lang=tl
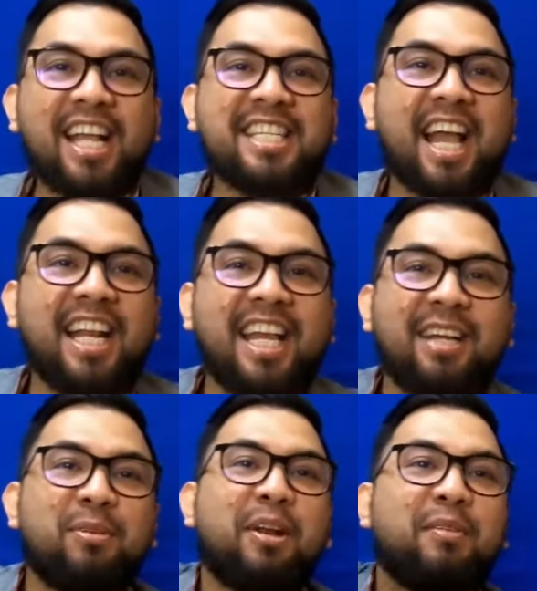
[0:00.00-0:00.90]
online
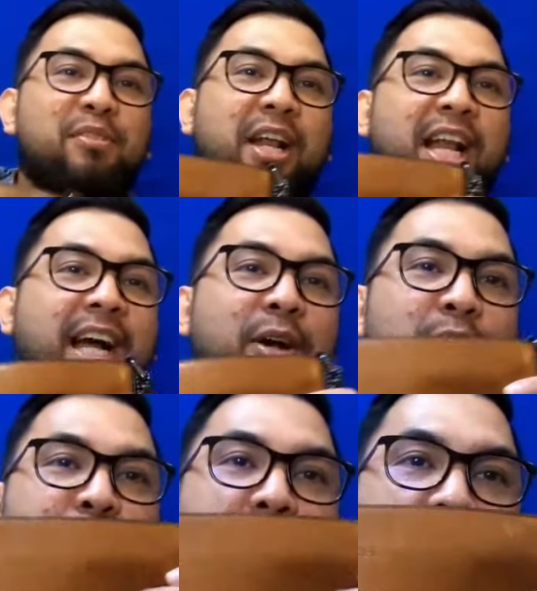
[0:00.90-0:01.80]
selling, murang-mura lang,
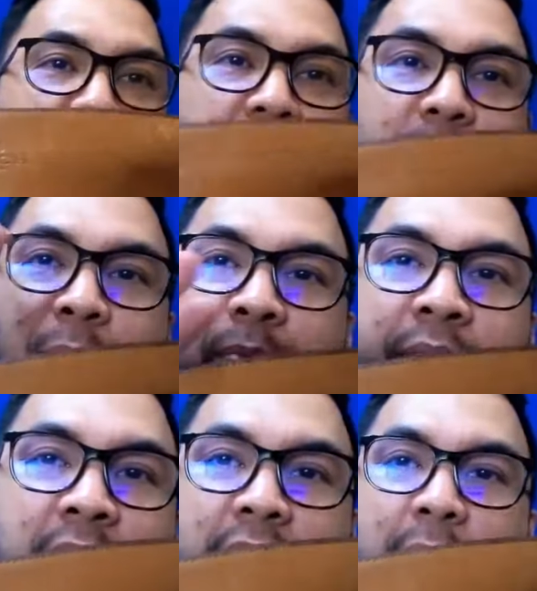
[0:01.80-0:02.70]
coach bag.
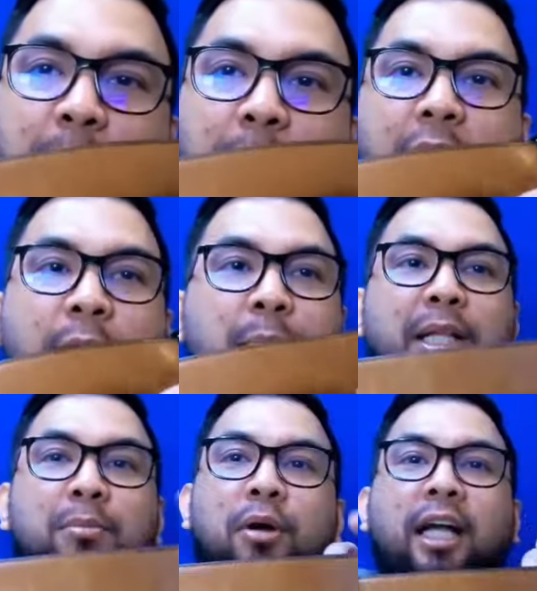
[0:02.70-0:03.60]
Brown,
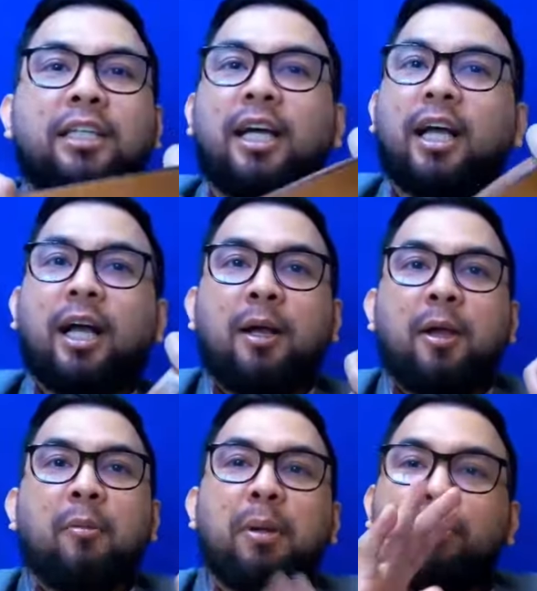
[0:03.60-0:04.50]
pwede mo kasha
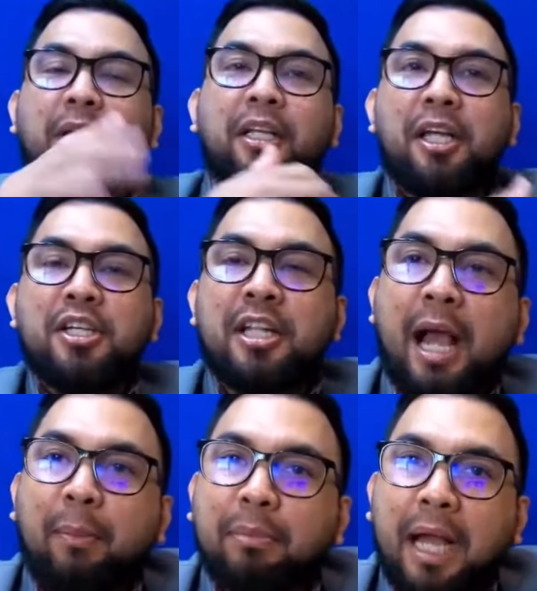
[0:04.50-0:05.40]
15-inch
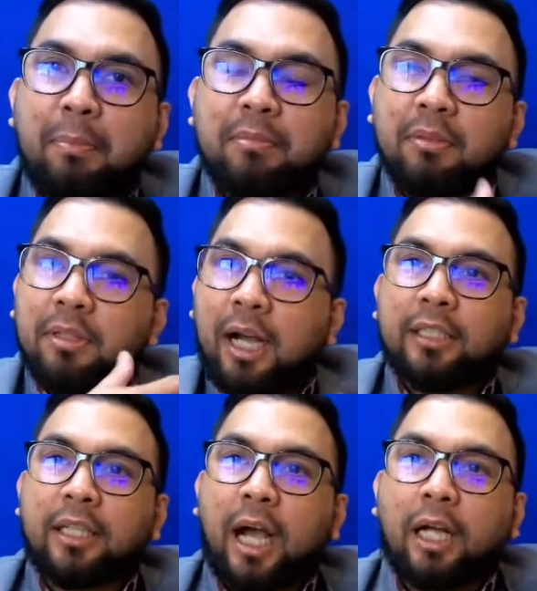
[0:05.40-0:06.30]
laptop.
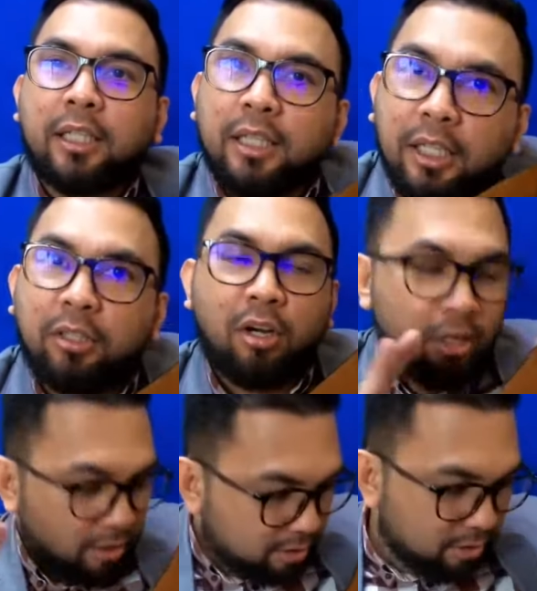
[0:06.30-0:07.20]
Kasyang-kasya dito.
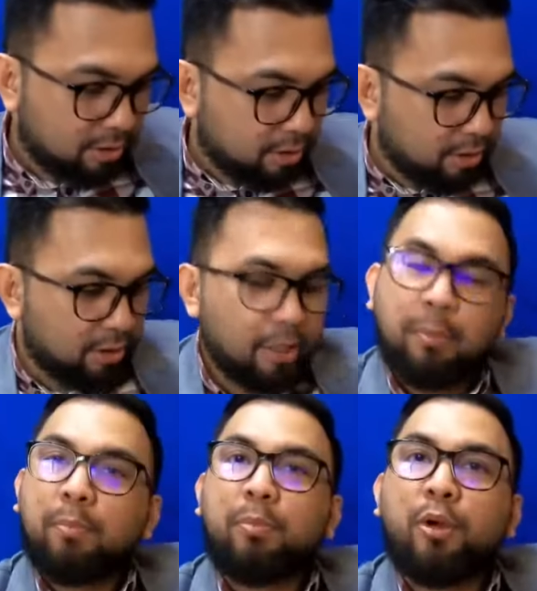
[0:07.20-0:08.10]

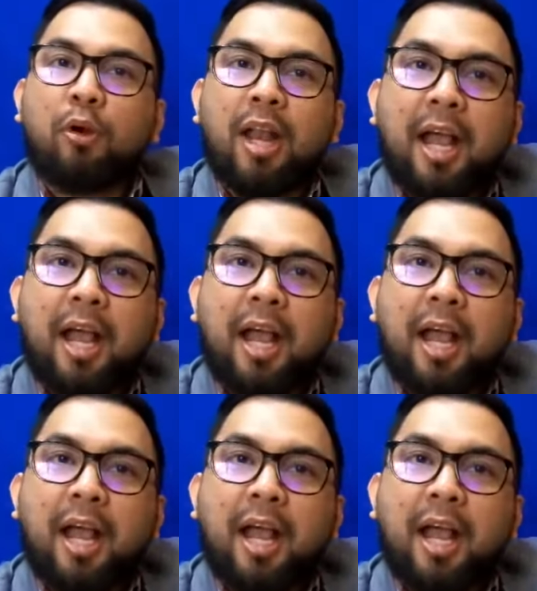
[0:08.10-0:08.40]
Pure